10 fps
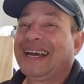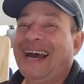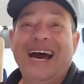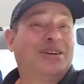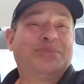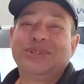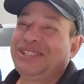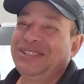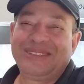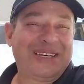Cara, o
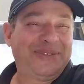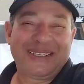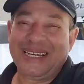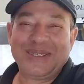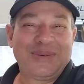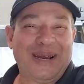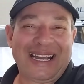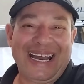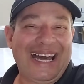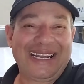buzinho tá ficando com a
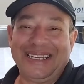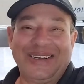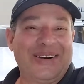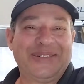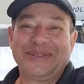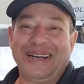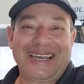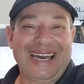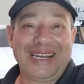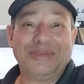cara nova, com a
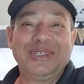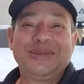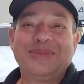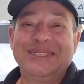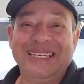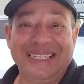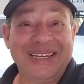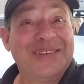cara muito bonita.